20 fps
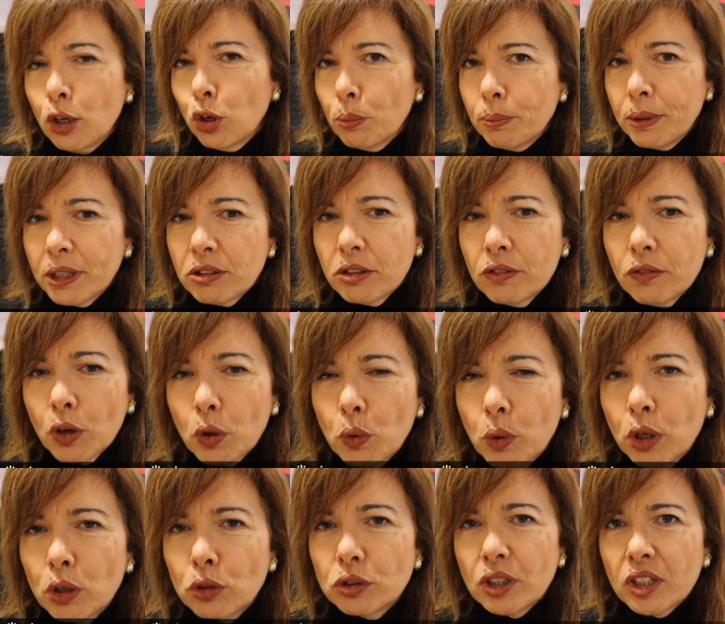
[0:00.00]
l'obiettivo è
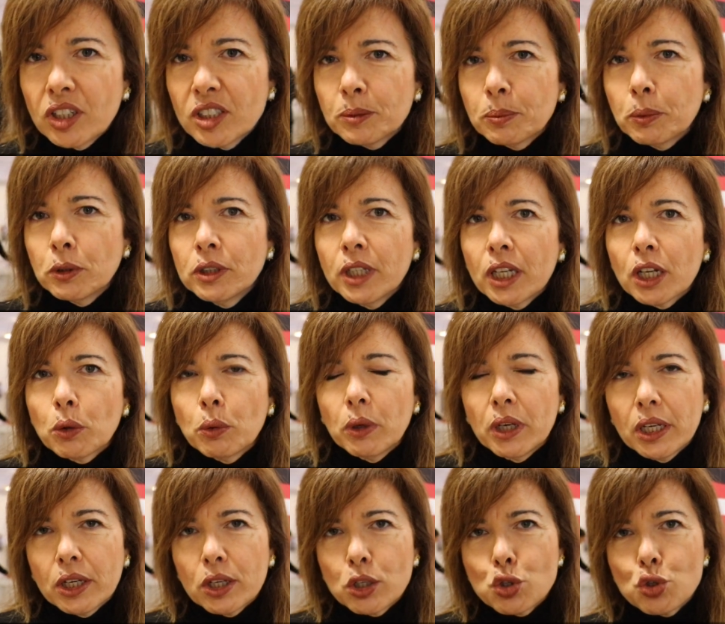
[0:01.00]
quello di rispondere a
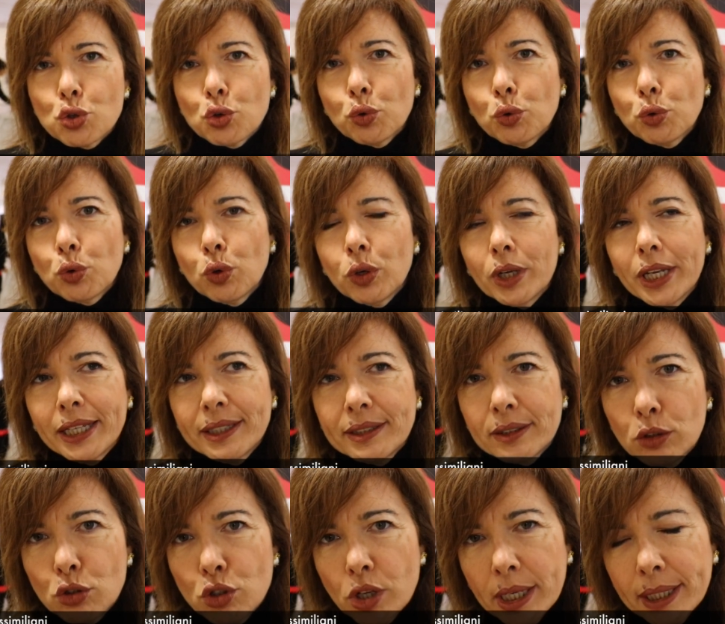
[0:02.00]
quelle che sono le
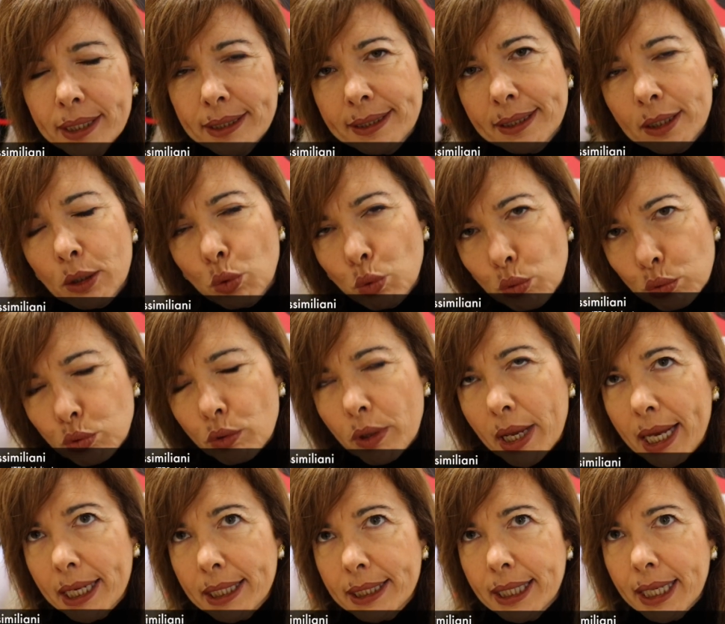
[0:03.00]
esigenze
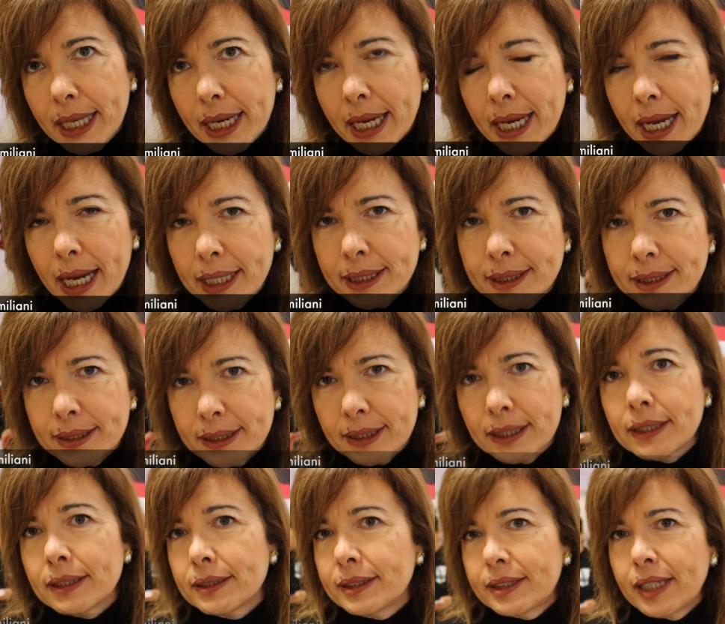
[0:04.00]
culturali dei
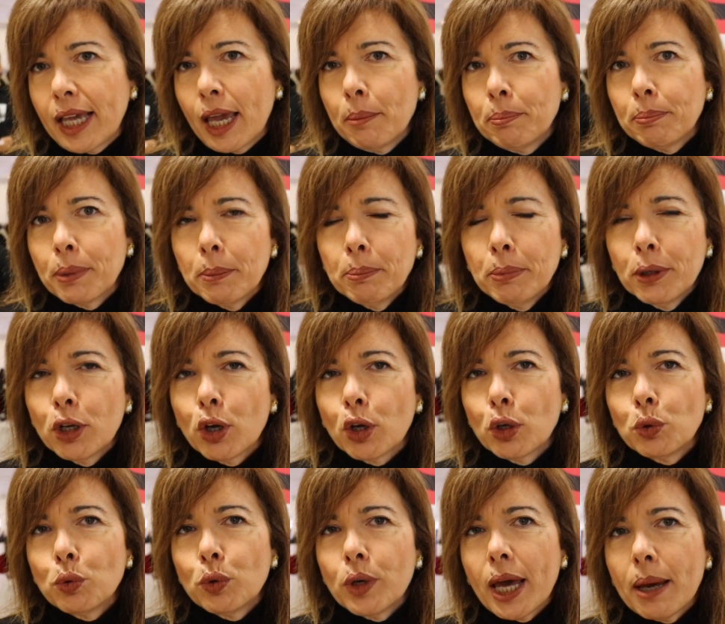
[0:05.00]
ragazzi, sempre però
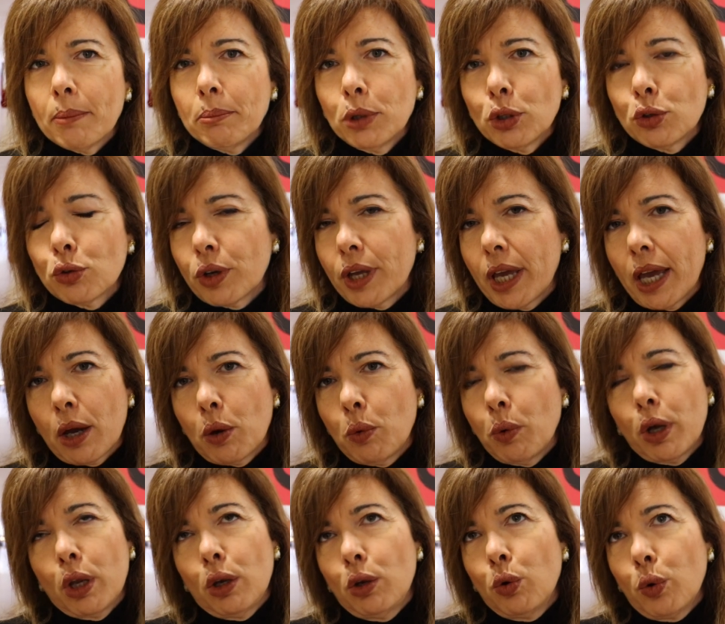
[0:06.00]
in un ambito che è
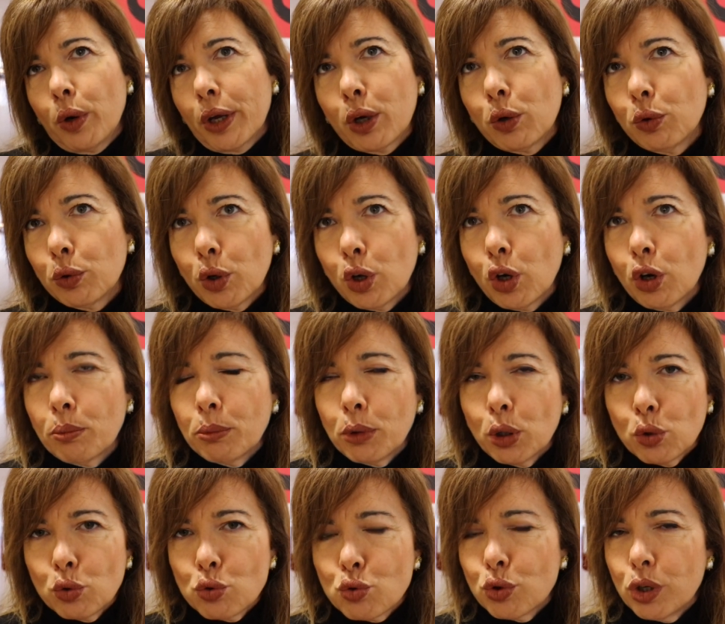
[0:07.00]
quello
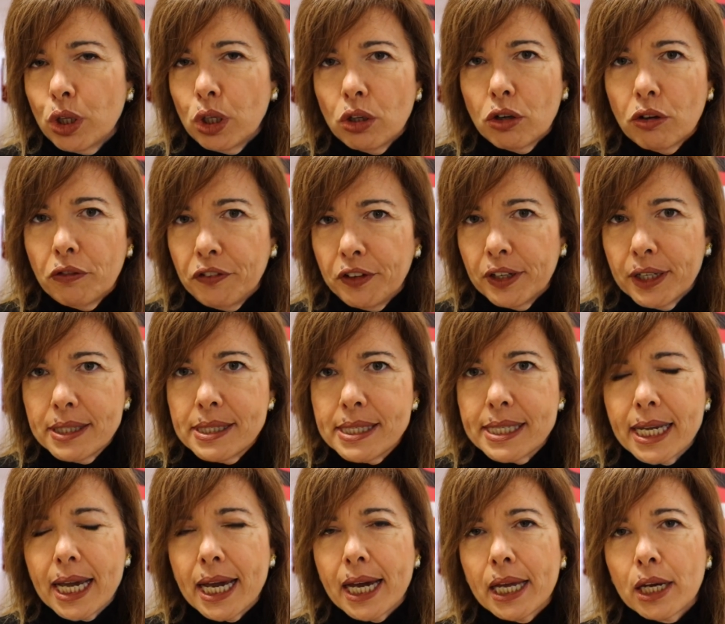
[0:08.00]
economico, giuridico,
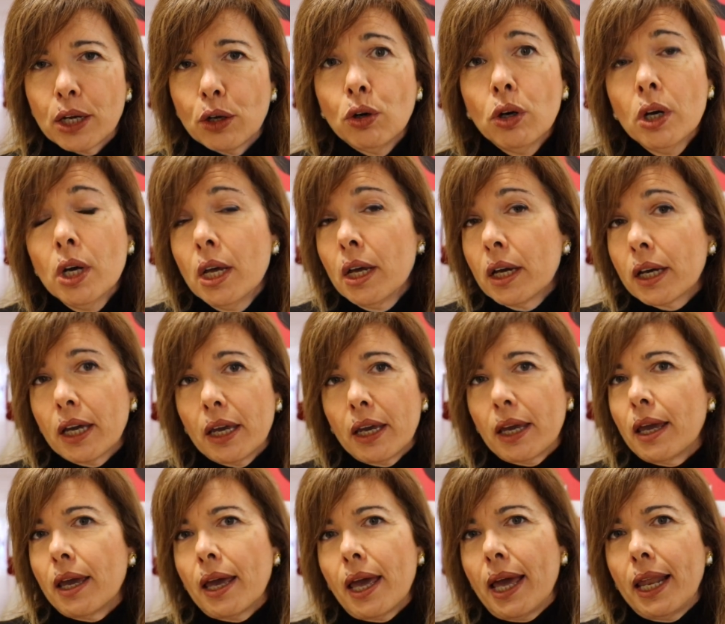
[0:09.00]
finanziario,
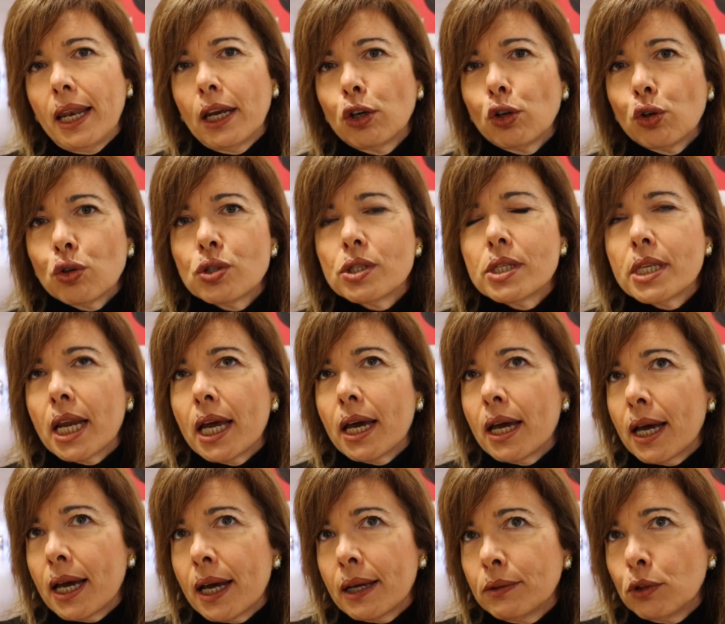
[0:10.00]
che è la
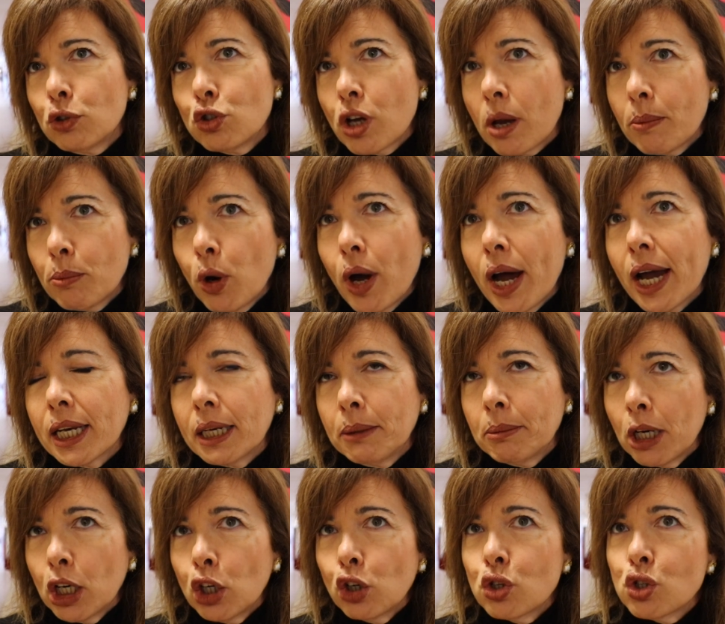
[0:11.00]
nostra diciamo,
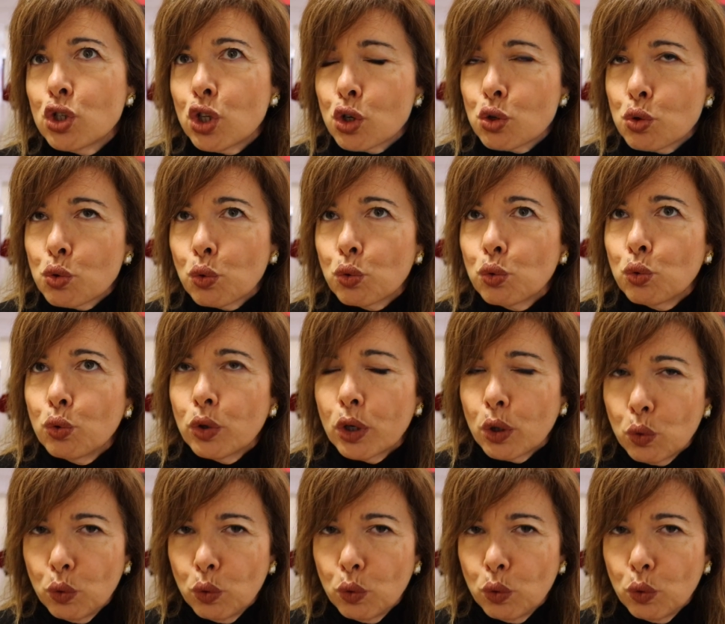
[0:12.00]
anima, la nostra struttura